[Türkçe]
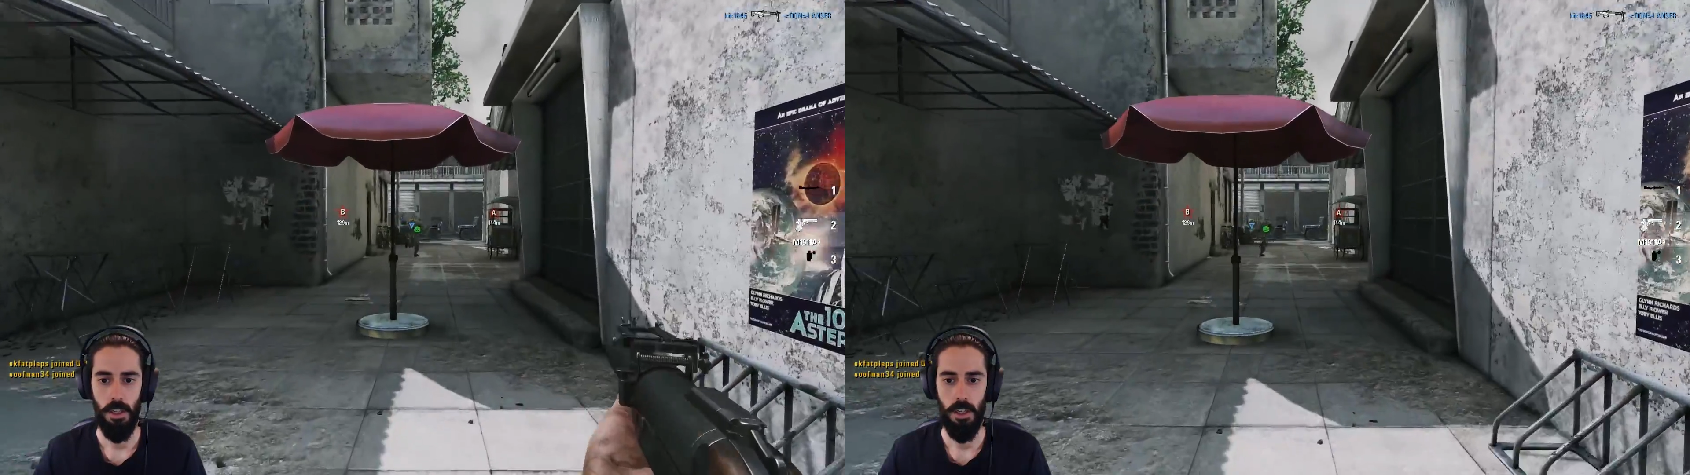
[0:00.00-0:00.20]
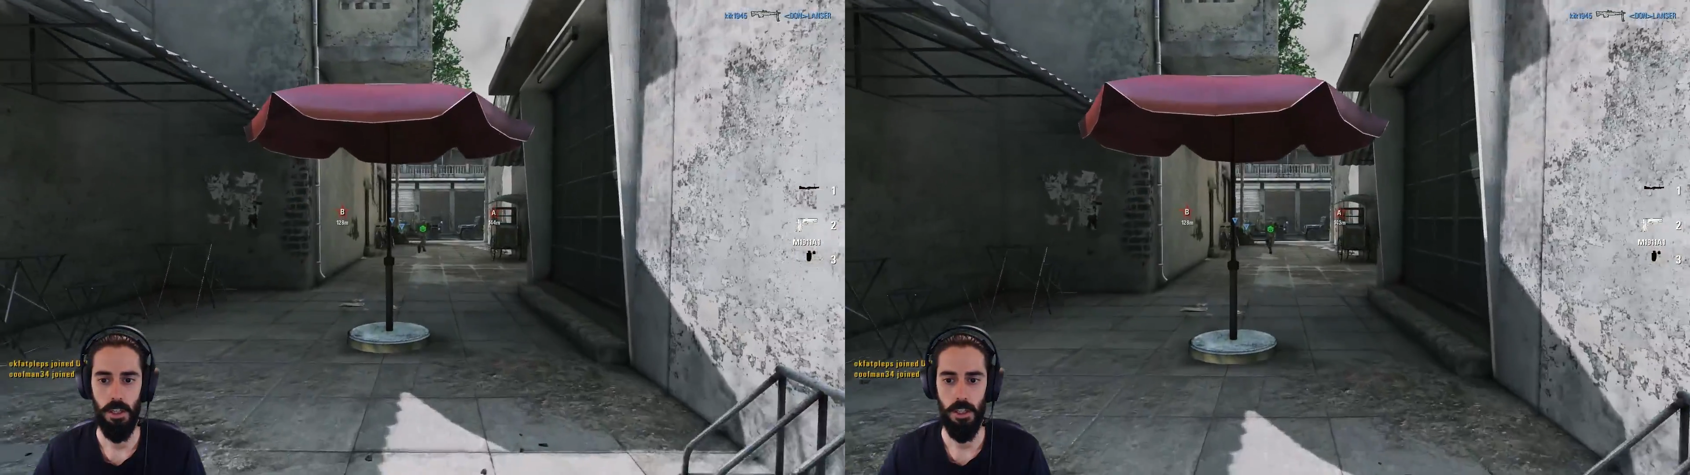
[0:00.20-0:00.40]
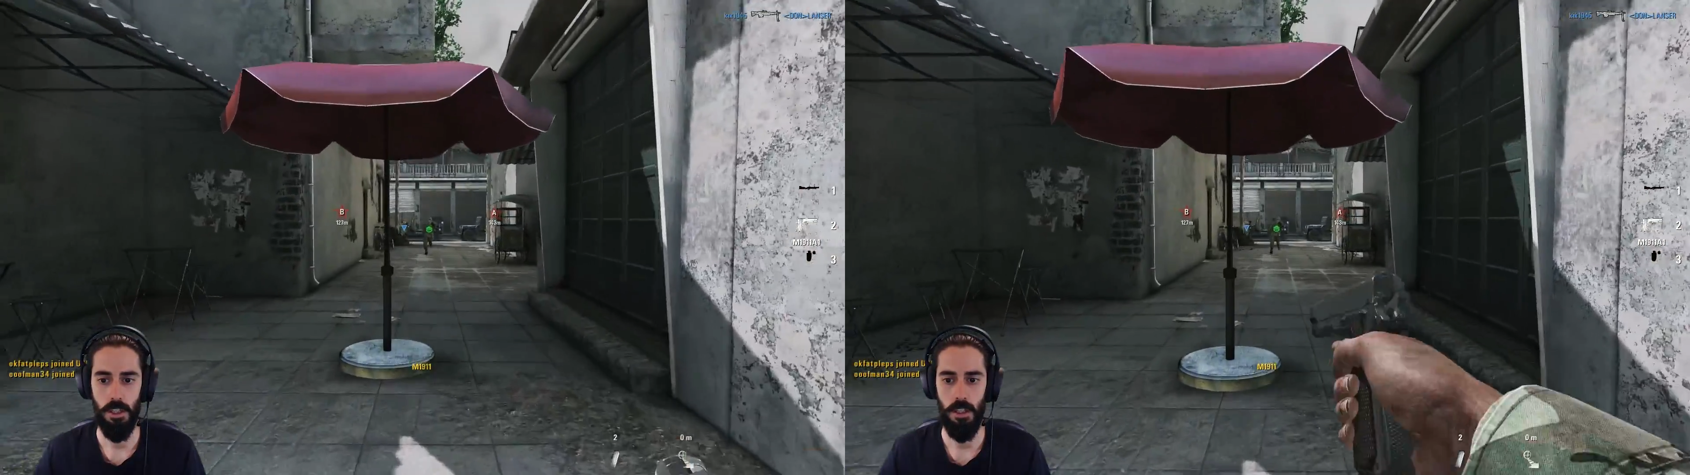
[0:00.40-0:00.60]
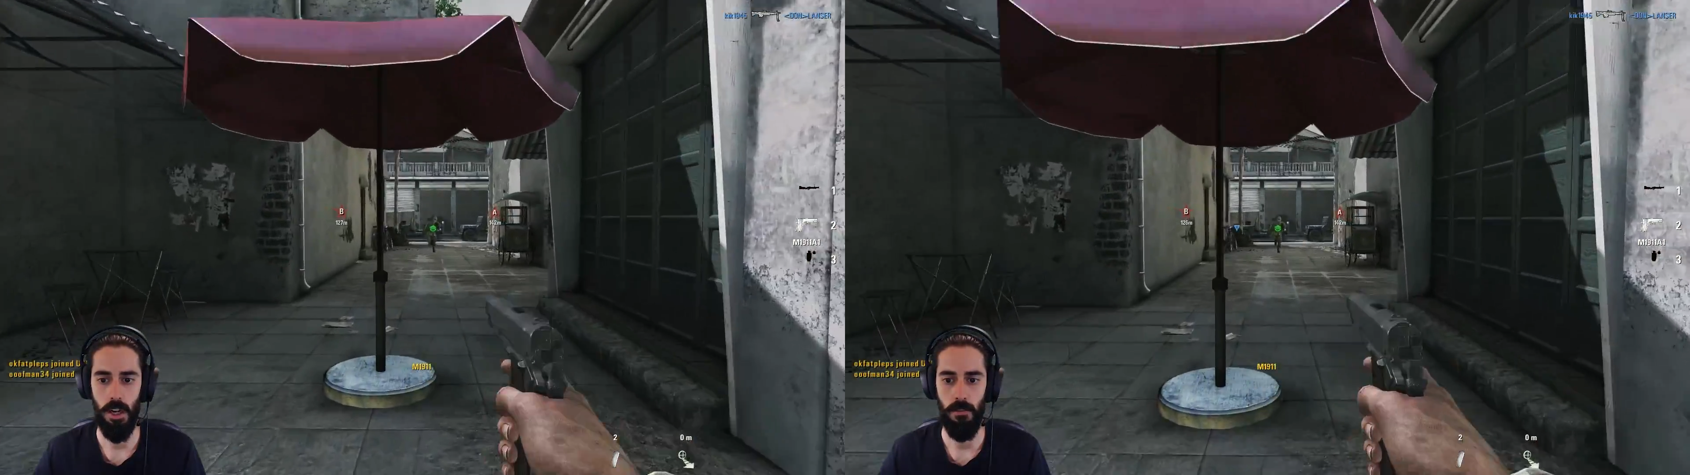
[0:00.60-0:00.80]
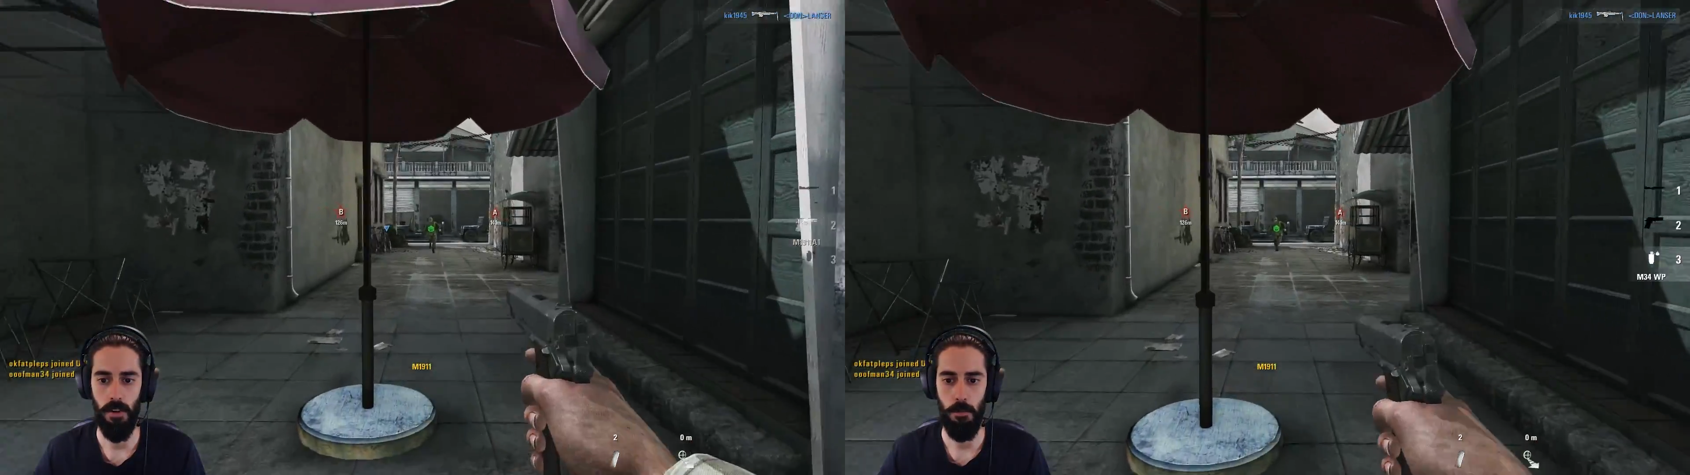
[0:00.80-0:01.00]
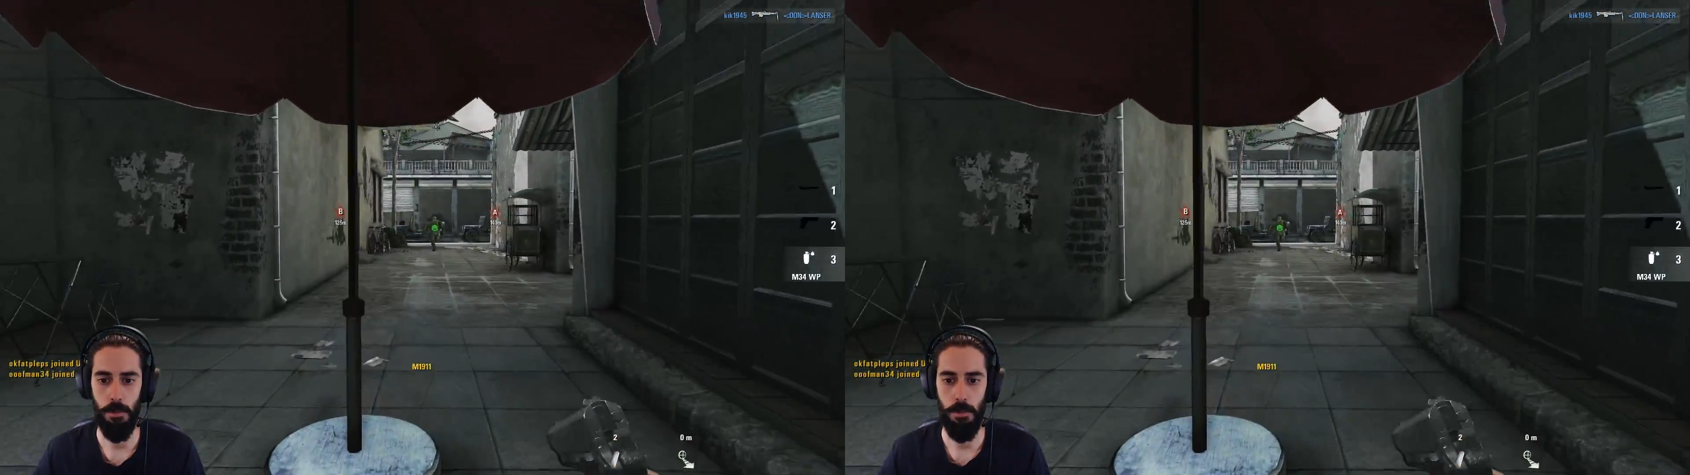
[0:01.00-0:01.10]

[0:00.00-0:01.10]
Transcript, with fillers: İkinci silahım var mı?